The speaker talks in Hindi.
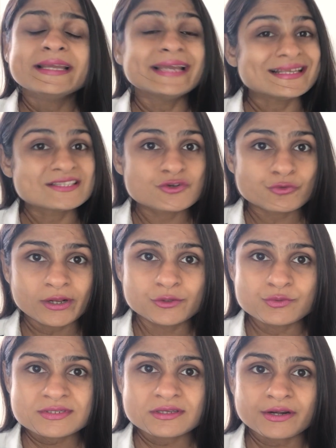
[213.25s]
कैस्टर
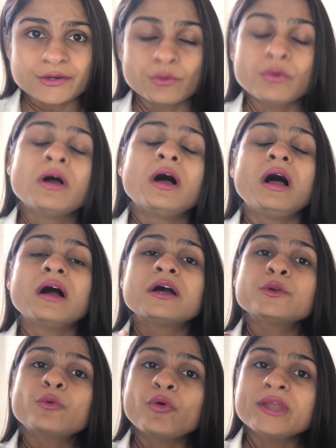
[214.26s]
ऑयल यूज़ कर रहे हो
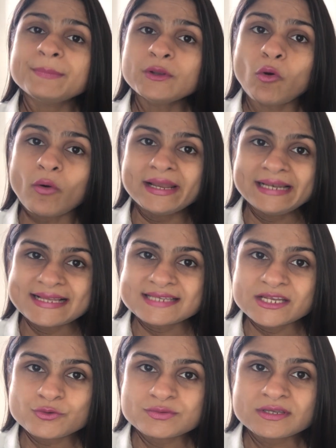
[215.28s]
अगर कोई भी ऑयल
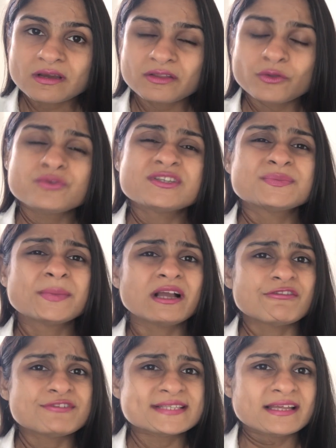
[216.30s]
ऐसा यूज़ करते हो जिसमें
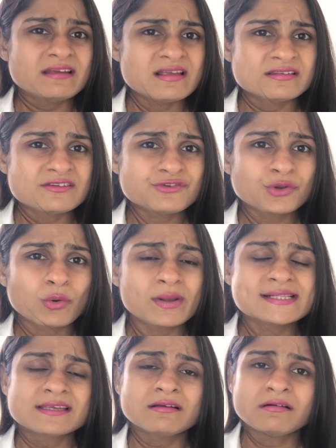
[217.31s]
काफ़ी सारे एसेंशियल
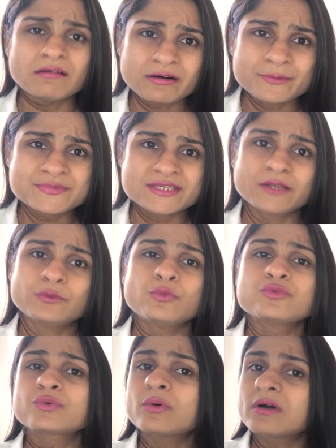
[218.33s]
ऑयल्स है हर्ब्स हैं
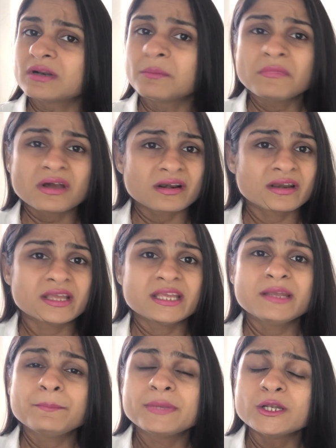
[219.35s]
तो उसको गर्म करने
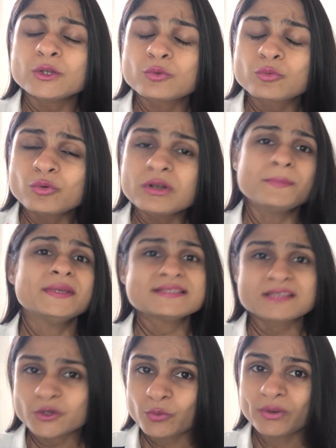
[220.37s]
की बिल्कुल भी
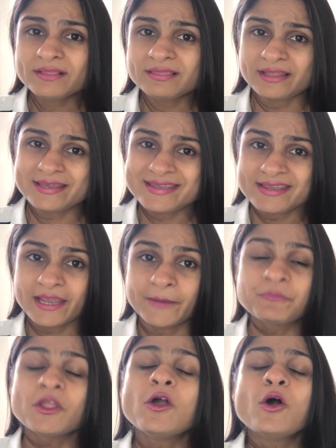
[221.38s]
ज़रूरत नहीं
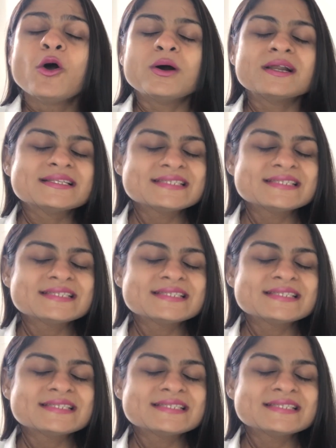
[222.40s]
है और